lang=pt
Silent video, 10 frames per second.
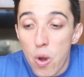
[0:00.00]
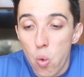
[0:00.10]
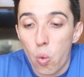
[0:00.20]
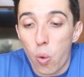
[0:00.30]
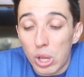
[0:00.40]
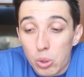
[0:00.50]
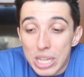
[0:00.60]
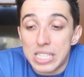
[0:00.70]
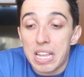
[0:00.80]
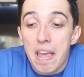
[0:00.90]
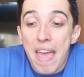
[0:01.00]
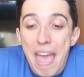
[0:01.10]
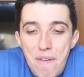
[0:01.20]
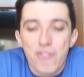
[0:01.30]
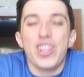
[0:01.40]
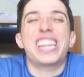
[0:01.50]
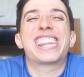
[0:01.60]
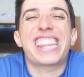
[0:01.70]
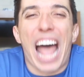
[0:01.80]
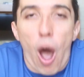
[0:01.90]
o quanto assim é
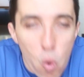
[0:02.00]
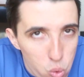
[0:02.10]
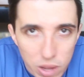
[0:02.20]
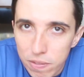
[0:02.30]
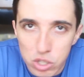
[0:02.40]
vital que